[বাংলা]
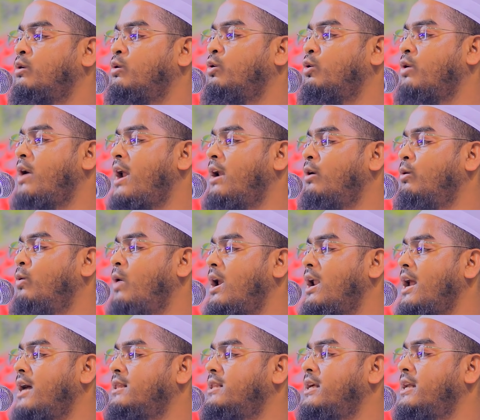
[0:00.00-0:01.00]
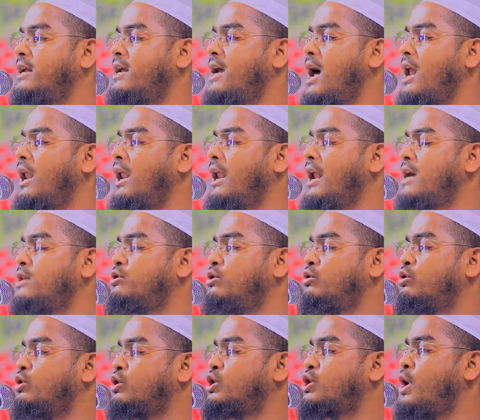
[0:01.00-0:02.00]
কোরআনওয়ালাদের আল্লাহ
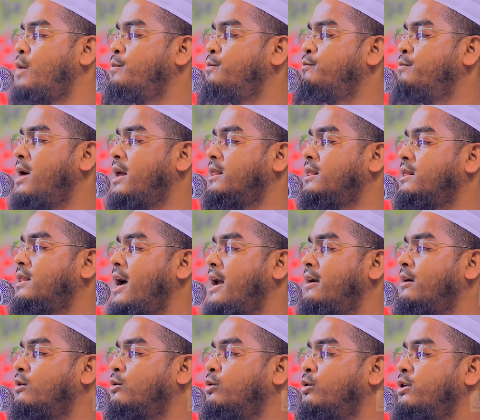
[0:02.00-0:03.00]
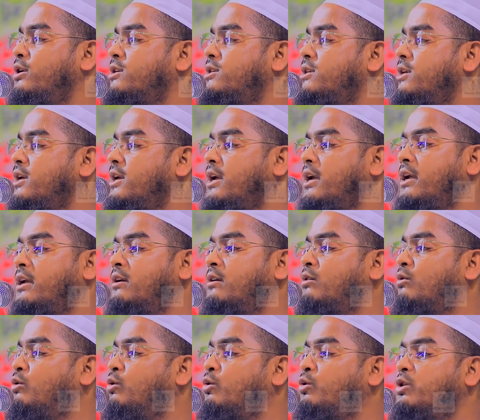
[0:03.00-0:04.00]
যত সম্মান দান করেছেন
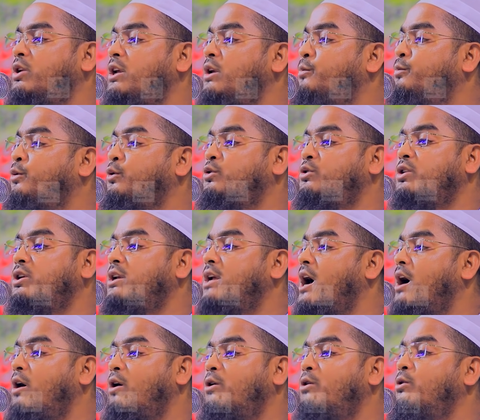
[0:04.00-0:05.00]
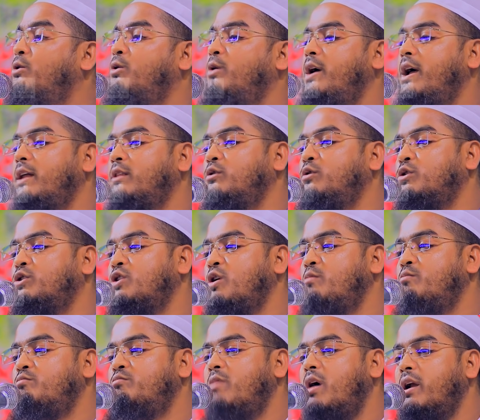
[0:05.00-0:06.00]
কোটিপতিরাও এত
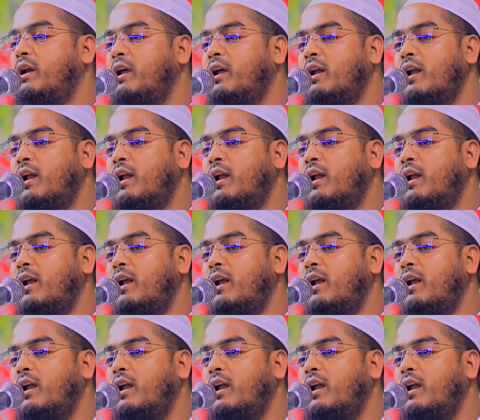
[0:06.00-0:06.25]
সম্মানে